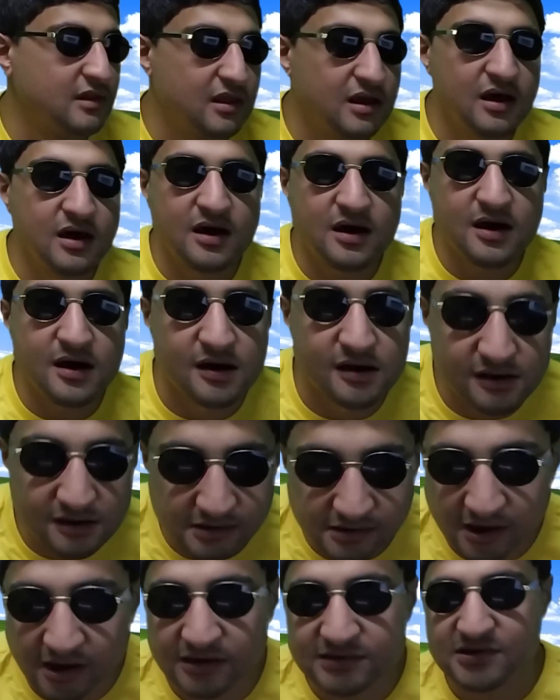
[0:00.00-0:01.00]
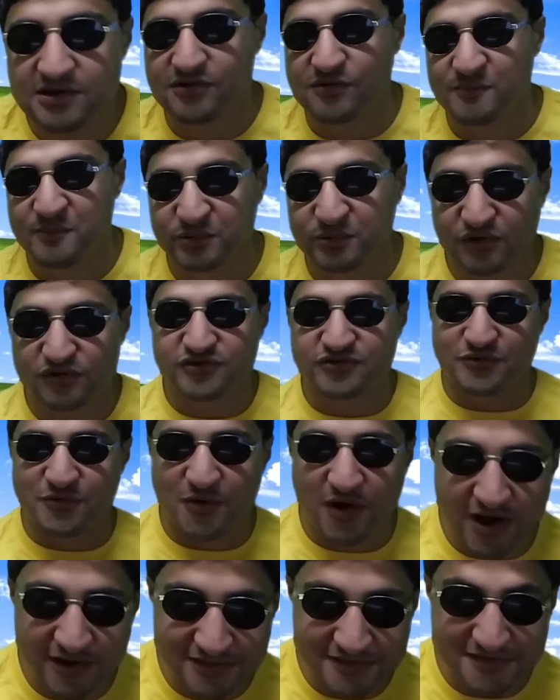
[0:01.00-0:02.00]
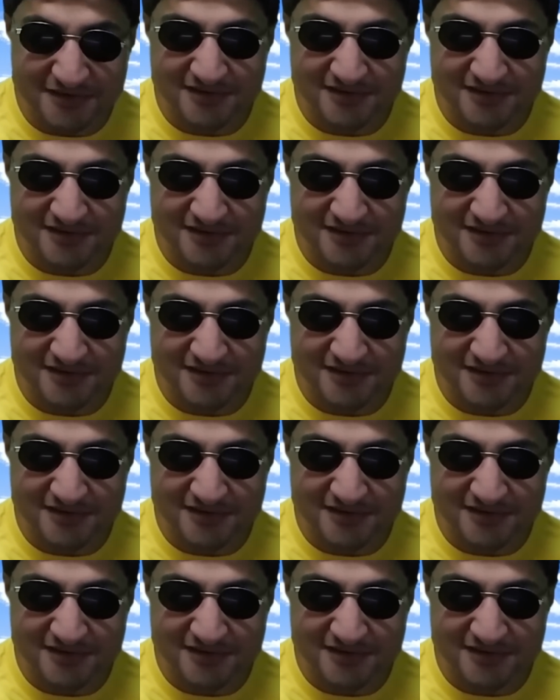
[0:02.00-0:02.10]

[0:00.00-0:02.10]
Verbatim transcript: لا انا عايز اكل بطاطس لوحدي